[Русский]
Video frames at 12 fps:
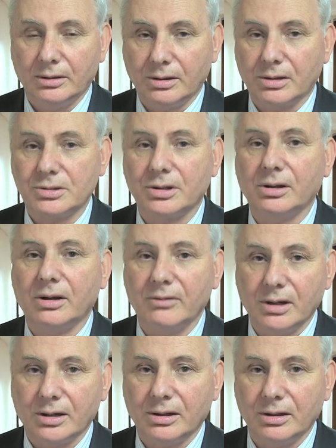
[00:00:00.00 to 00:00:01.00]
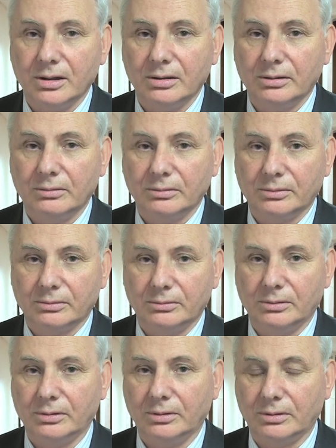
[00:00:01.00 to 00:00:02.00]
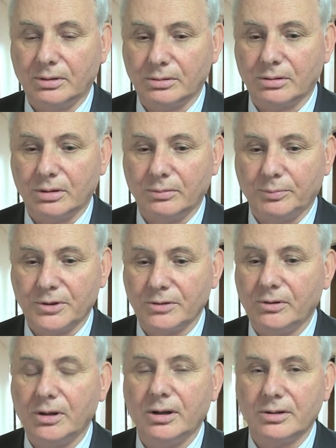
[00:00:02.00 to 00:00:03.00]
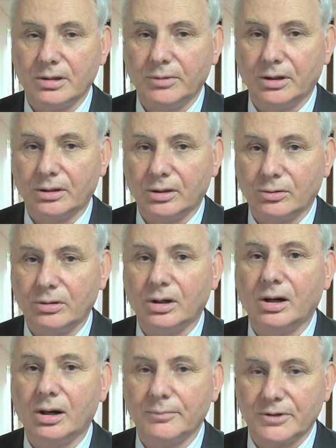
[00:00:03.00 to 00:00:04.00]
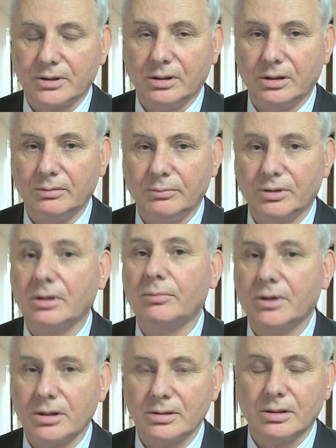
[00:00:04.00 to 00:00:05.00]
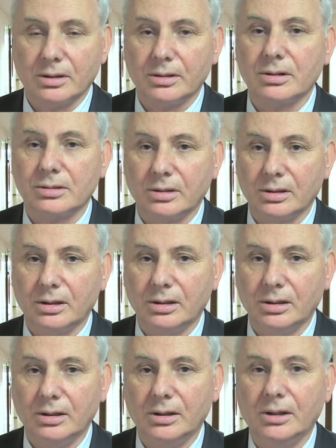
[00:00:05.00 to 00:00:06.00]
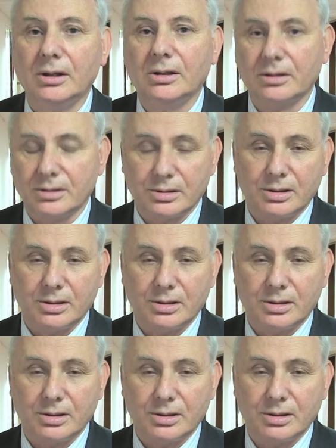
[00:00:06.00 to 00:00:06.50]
как человека, э, который позволяет себе такое хамское, безобразное отношение с